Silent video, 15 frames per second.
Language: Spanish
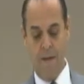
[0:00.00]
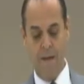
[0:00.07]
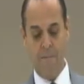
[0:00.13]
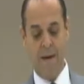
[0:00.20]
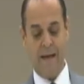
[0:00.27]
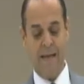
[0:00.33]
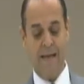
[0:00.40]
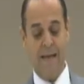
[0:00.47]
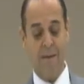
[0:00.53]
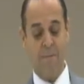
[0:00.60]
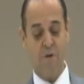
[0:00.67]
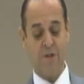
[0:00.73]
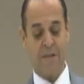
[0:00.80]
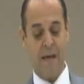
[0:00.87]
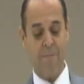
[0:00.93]

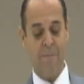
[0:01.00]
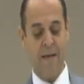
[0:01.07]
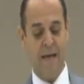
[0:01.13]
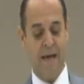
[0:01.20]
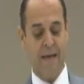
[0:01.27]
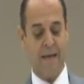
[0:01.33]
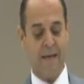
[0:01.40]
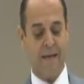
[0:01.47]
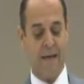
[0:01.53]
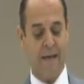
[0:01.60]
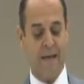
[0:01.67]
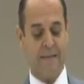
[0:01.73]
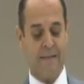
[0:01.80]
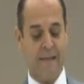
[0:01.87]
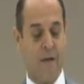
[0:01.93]
Imaginemos también
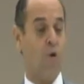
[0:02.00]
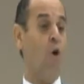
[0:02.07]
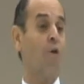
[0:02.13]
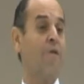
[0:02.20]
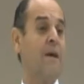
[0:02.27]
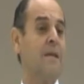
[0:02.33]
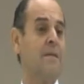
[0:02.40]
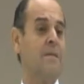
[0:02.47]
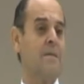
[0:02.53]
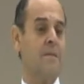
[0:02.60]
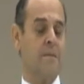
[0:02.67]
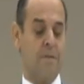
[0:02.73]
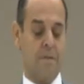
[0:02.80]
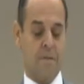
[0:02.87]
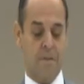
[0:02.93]
que este
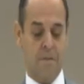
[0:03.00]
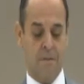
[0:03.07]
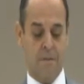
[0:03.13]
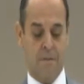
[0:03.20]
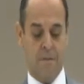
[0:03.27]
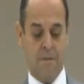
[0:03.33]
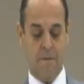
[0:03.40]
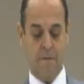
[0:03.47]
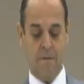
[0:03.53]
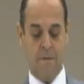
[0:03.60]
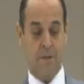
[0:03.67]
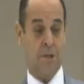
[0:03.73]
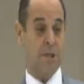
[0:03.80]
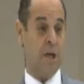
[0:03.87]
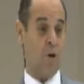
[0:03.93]
joven
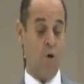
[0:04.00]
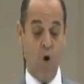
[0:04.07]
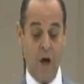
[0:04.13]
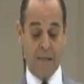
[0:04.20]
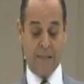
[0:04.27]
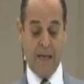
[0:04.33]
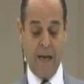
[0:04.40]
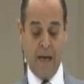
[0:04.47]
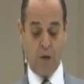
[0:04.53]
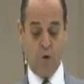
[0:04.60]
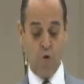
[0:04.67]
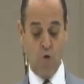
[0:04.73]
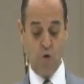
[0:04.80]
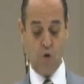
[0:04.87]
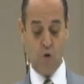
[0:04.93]
llegó hasta la
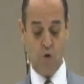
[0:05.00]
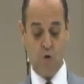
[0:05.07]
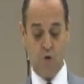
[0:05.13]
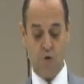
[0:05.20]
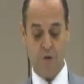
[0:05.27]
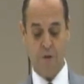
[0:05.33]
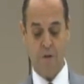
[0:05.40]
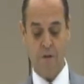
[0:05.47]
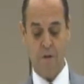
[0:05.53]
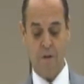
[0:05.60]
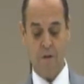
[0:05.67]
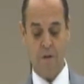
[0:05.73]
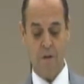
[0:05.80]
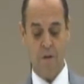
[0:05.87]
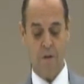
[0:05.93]
cruz
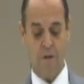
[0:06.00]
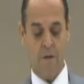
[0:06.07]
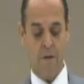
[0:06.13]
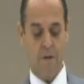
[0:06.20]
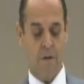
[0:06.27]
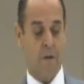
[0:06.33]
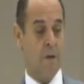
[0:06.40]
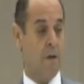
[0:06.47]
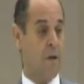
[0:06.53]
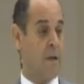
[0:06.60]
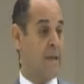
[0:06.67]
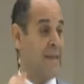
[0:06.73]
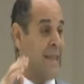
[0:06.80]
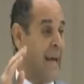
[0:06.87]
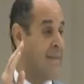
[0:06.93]

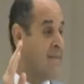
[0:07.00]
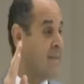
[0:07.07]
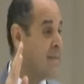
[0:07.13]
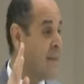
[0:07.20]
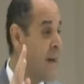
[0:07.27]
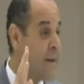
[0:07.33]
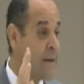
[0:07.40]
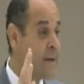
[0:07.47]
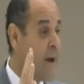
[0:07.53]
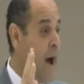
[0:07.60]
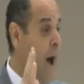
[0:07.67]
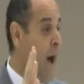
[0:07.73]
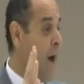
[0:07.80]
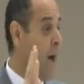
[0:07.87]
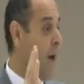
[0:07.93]
tan
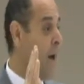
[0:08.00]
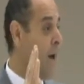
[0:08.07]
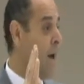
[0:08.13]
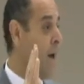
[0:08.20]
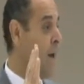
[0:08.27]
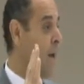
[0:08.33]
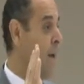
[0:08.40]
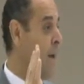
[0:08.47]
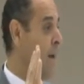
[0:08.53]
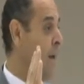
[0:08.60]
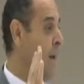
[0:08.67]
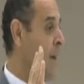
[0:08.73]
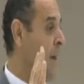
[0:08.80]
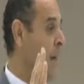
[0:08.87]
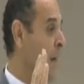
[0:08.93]
cerca
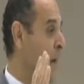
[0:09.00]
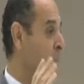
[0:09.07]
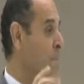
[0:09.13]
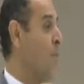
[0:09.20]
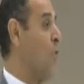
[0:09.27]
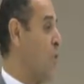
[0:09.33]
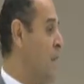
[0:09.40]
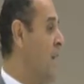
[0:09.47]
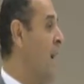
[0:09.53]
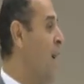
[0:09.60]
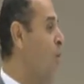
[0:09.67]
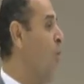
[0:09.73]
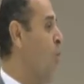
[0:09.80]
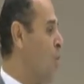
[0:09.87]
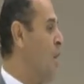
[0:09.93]
que
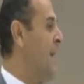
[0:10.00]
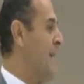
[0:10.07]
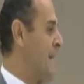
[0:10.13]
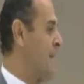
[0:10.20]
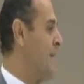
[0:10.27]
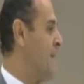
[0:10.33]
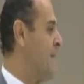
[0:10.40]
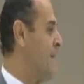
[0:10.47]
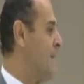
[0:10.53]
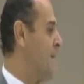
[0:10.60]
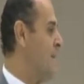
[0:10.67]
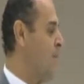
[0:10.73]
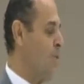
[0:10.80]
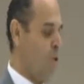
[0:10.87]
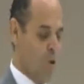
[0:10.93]
podía oír
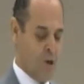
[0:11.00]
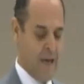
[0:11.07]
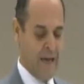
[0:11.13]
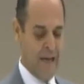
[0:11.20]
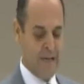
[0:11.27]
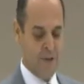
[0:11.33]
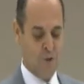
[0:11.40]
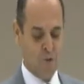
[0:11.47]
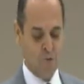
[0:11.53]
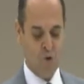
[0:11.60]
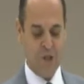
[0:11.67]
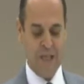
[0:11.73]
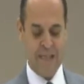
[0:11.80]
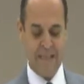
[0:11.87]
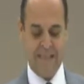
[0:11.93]
lo que
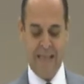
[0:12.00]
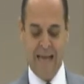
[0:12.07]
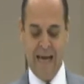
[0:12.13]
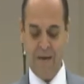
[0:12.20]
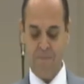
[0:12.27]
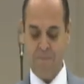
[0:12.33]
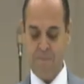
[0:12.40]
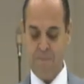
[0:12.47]
Jesús decía.